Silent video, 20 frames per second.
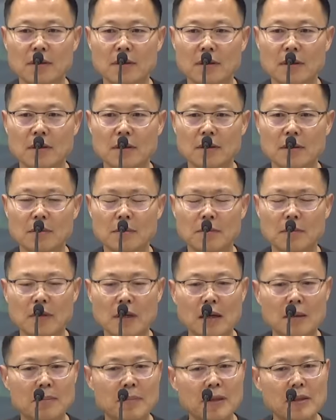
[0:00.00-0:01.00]
예,
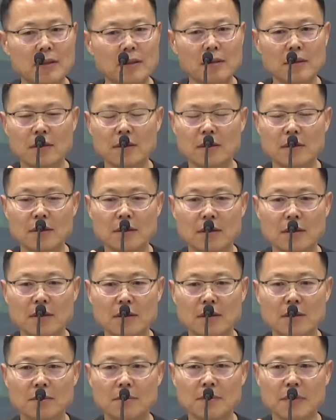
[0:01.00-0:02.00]
안
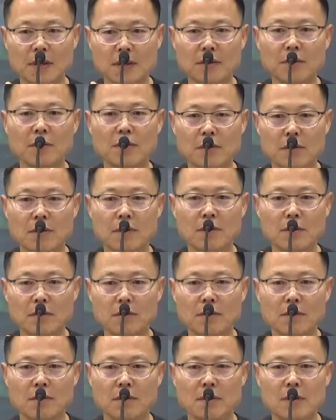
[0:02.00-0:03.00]
받아들여지는 면도
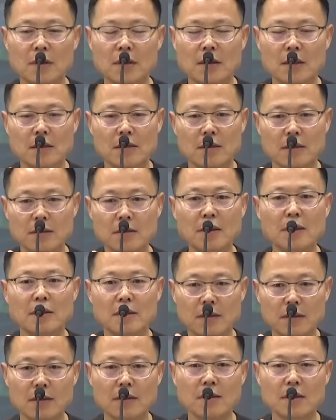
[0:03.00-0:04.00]
있고, 진짜
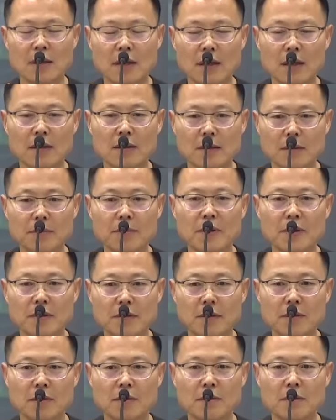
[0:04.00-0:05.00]
그런가 이런
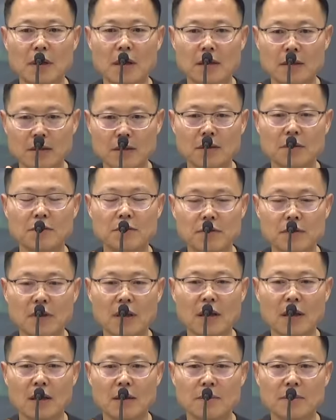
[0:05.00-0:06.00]
면도 있고, 아,
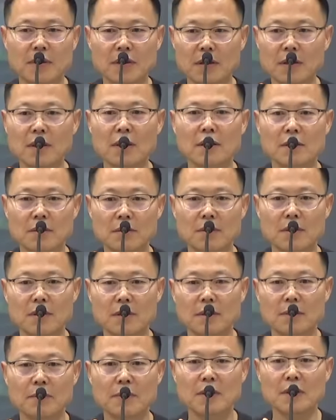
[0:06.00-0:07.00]
그렇구나, 뭐 이렇게,
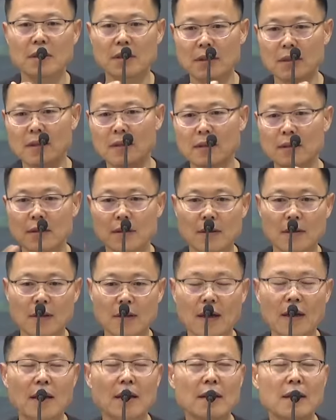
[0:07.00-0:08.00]
뭐
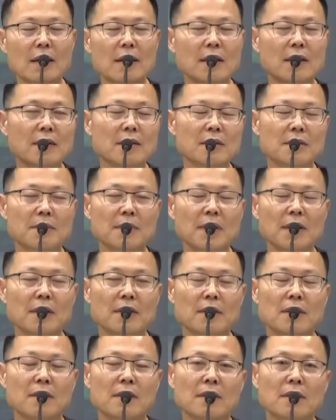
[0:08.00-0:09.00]

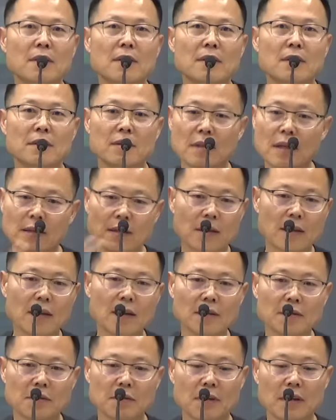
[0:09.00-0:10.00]
다양하겠지만, 그건 다
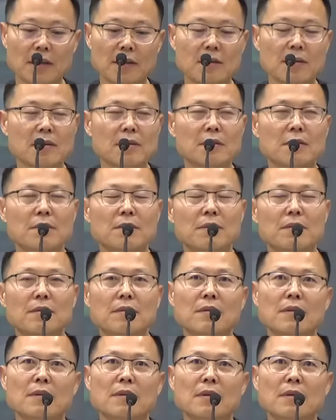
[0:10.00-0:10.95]
생각으로 하는 거고,